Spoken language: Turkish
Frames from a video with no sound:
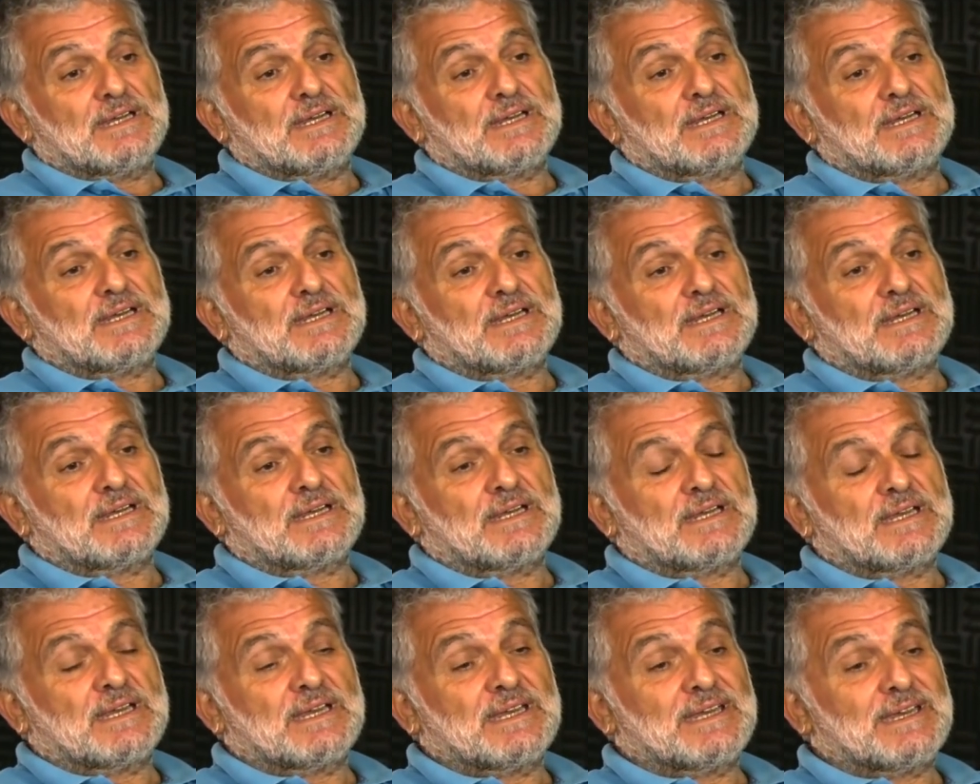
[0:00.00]

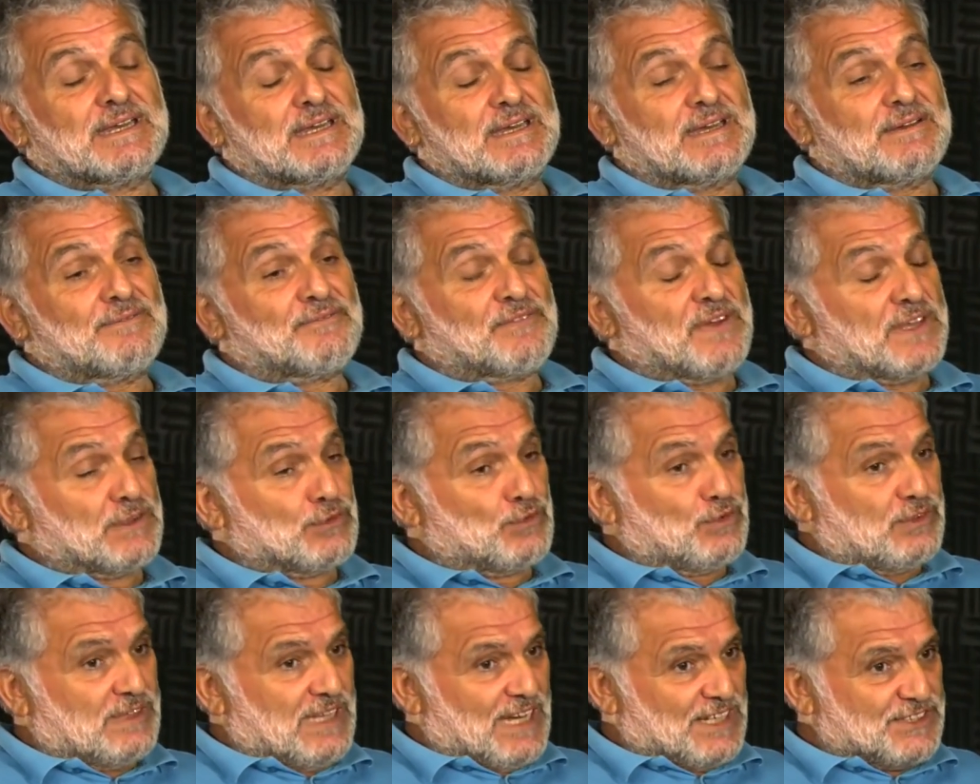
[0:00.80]
E,
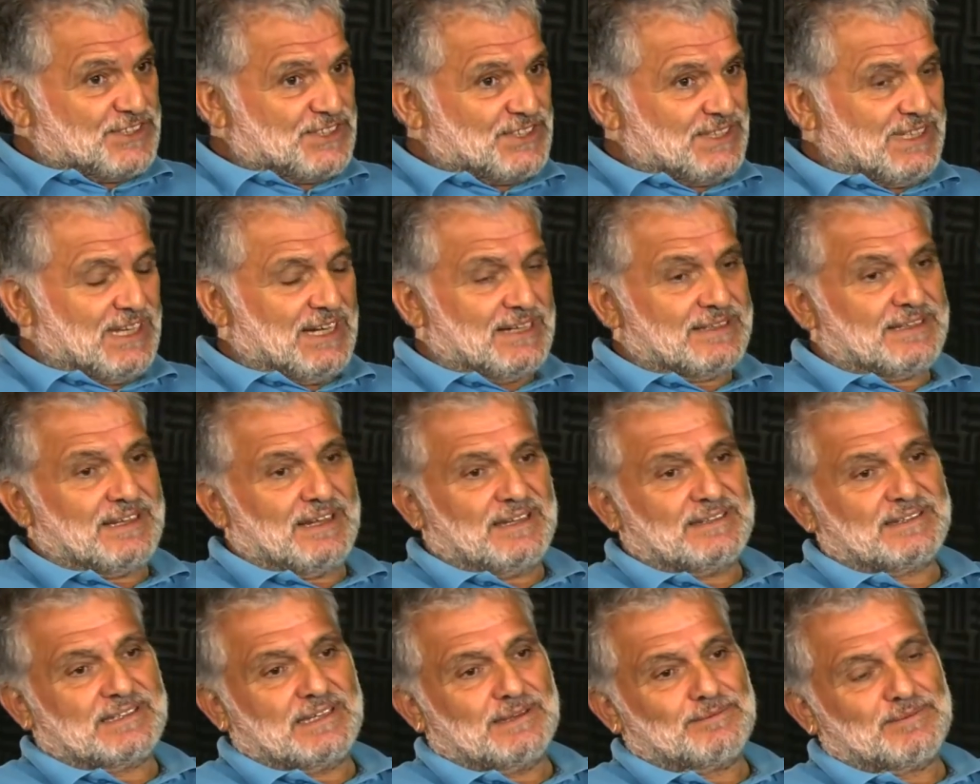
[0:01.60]

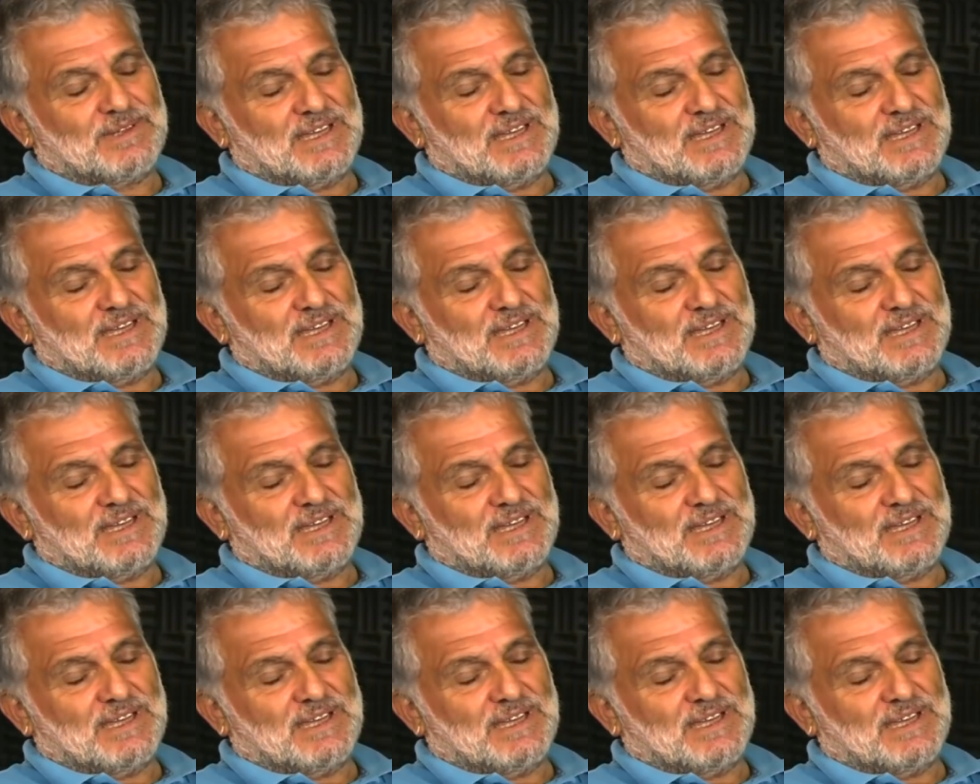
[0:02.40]
Fethullahçılardan